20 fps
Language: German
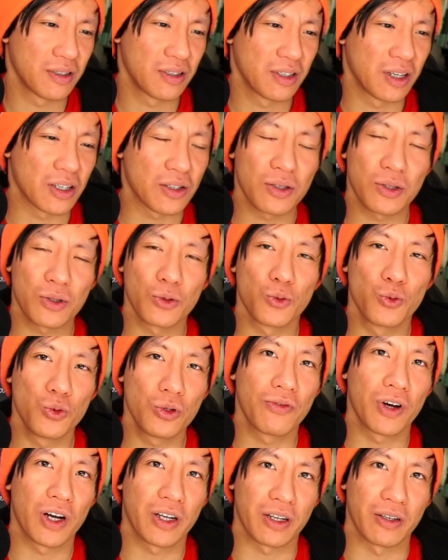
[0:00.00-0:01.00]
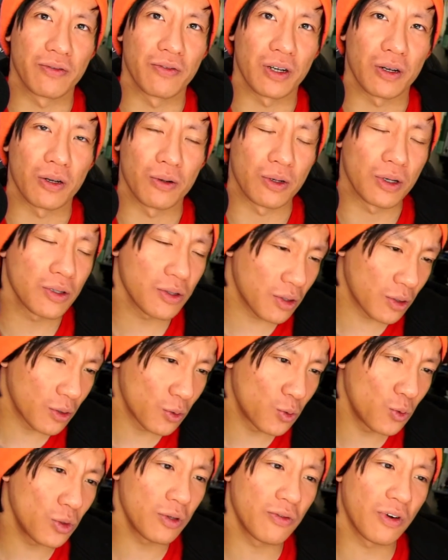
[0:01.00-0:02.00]
Es ist eine gute Weiterentwicklung. Es ist eine
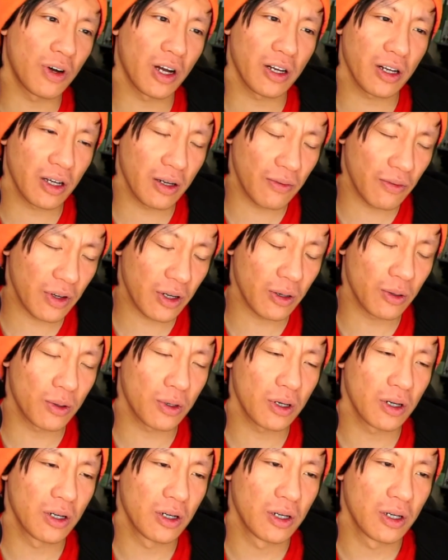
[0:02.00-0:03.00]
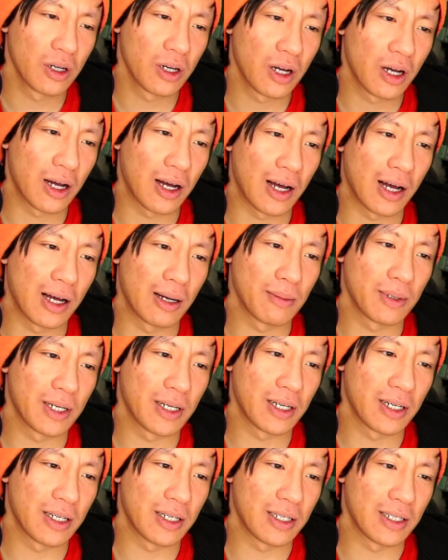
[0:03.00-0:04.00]
gute Weiterentwicklung,
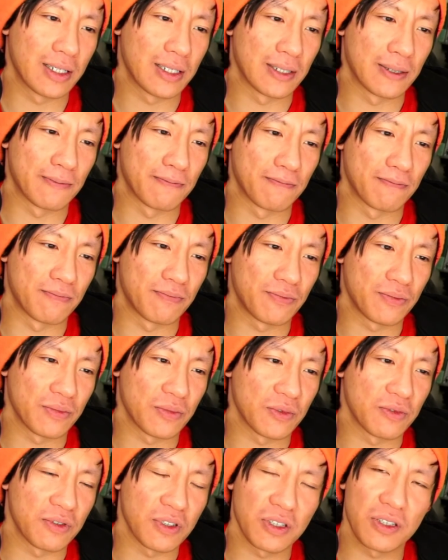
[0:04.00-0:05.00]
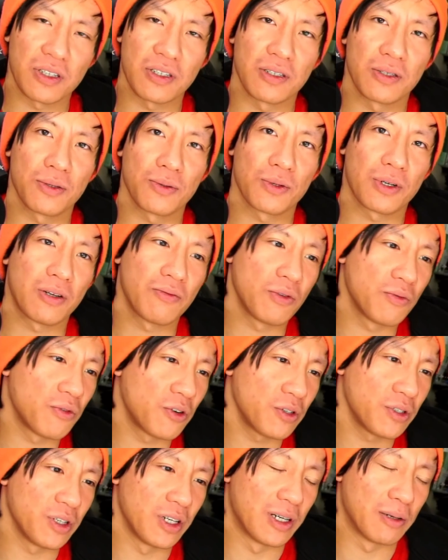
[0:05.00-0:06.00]
aber ähm, finde ich halt nicht so geil wie
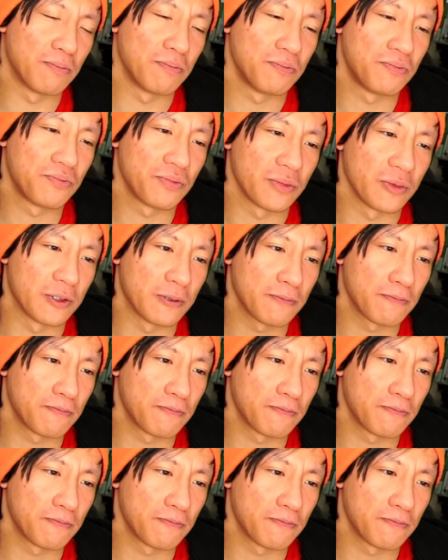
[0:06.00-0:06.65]
Voltilam. Ne?